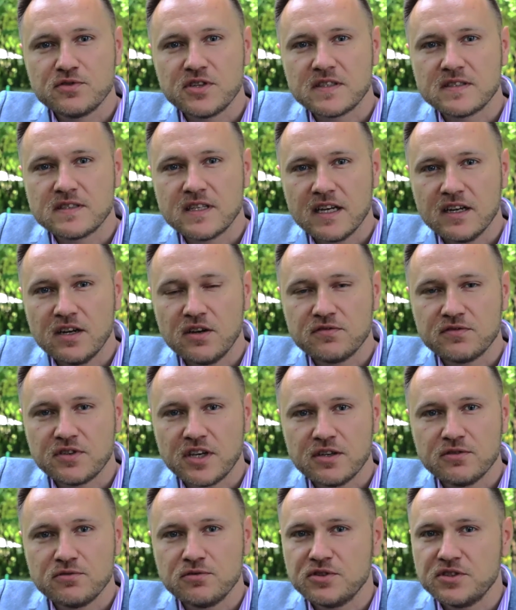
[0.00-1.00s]
XX
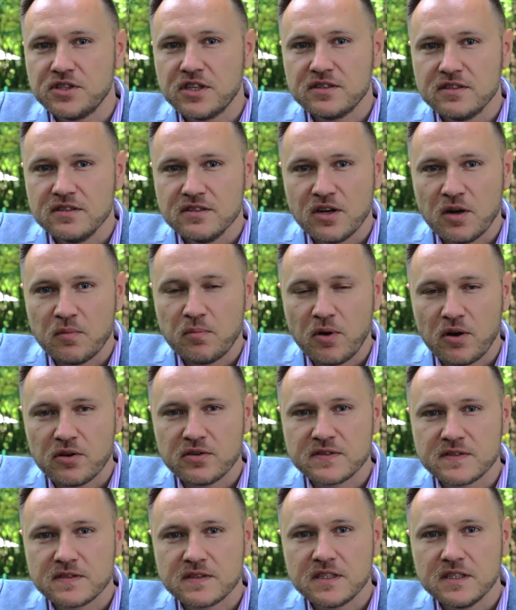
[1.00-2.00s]
wieku i nie tylko
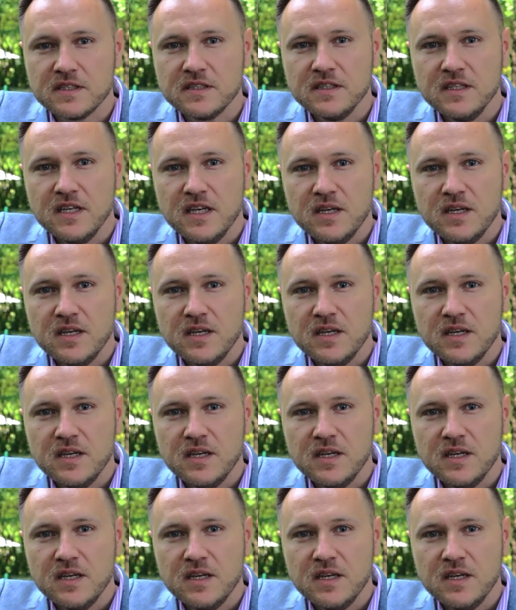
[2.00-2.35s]
Polski